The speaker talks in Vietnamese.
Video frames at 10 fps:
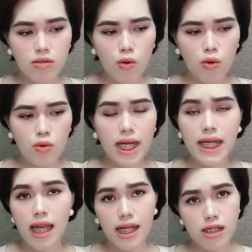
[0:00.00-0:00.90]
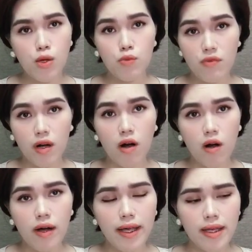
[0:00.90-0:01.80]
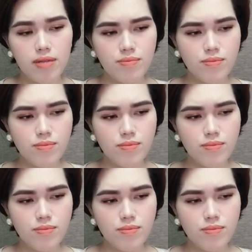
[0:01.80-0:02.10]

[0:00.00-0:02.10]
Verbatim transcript: cô đầy lạnh lùng và khó nghe.